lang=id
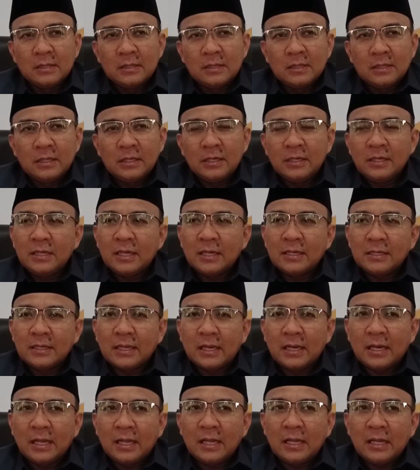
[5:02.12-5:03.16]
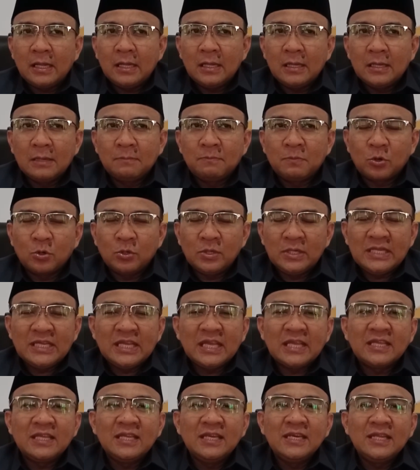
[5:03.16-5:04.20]
ini adalah prodi
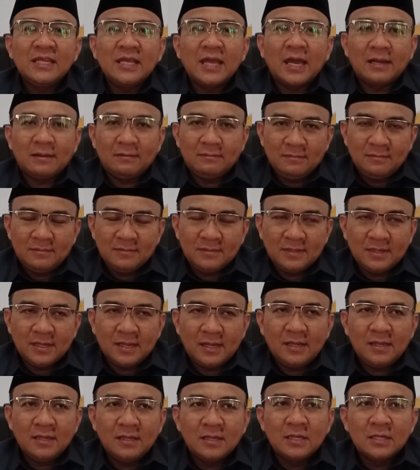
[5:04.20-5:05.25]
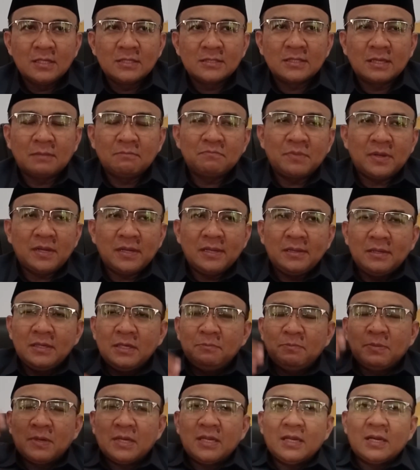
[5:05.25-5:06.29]
kekinian ya sampai
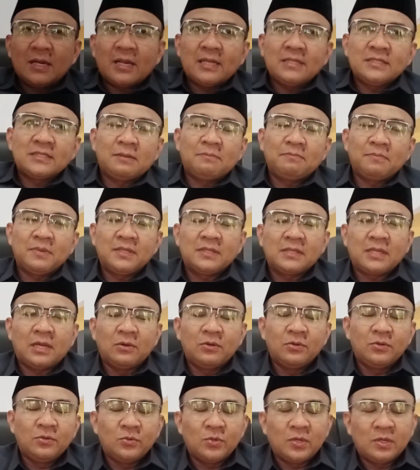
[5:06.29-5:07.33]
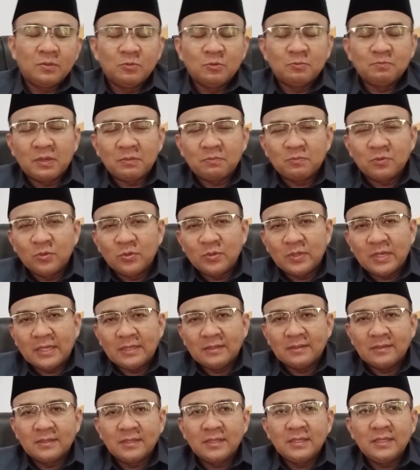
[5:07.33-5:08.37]
diperkirakan sampai tahun 2040
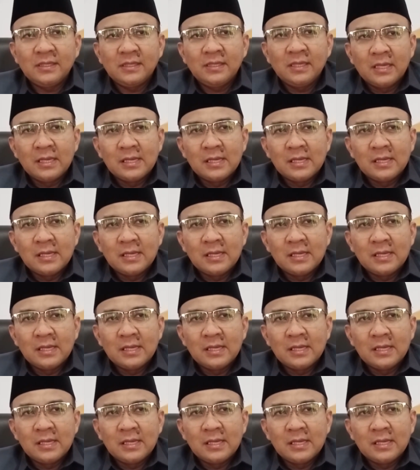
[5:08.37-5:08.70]
nanti